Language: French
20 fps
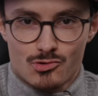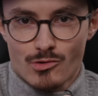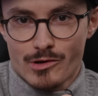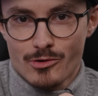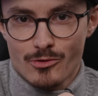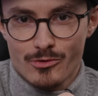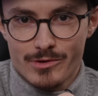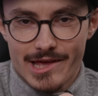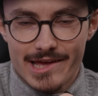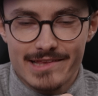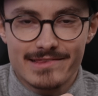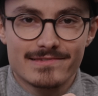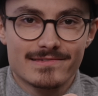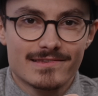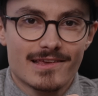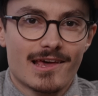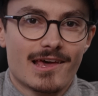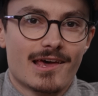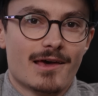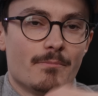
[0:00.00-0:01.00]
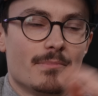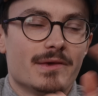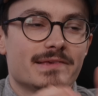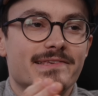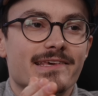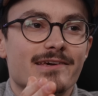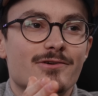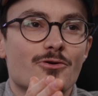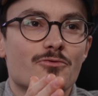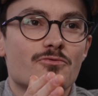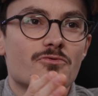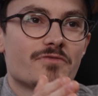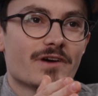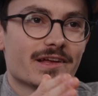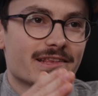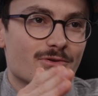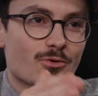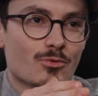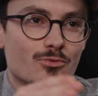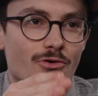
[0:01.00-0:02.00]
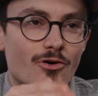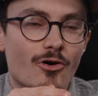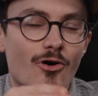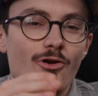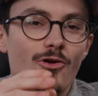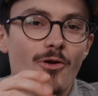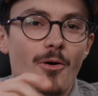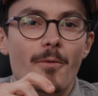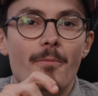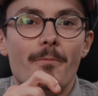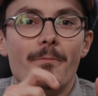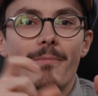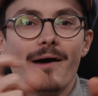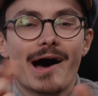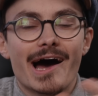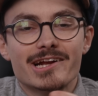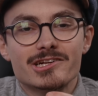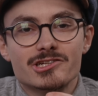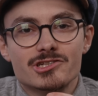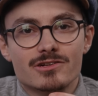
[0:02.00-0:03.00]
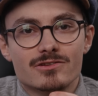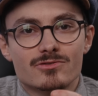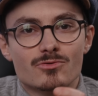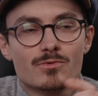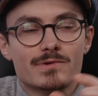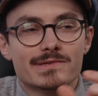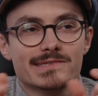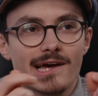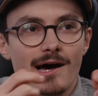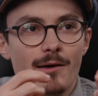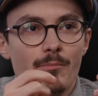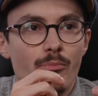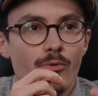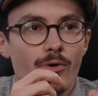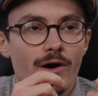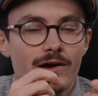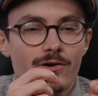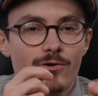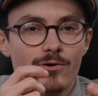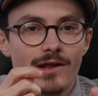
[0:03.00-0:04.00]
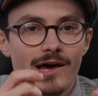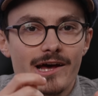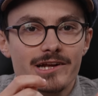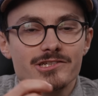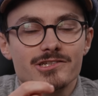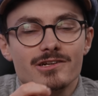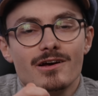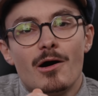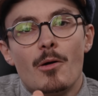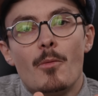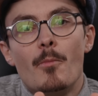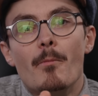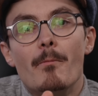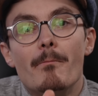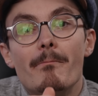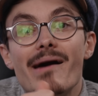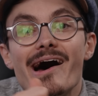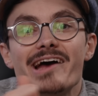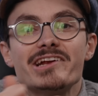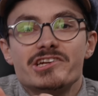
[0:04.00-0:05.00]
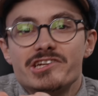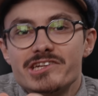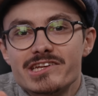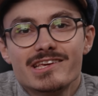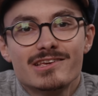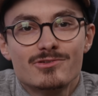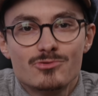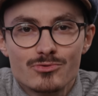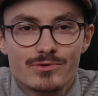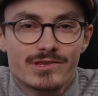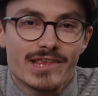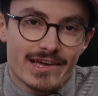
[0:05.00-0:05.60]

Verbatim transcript: soyons honnêtes, mais c'est que vous faites contrôle mage, donc c'est un peu un collage magique du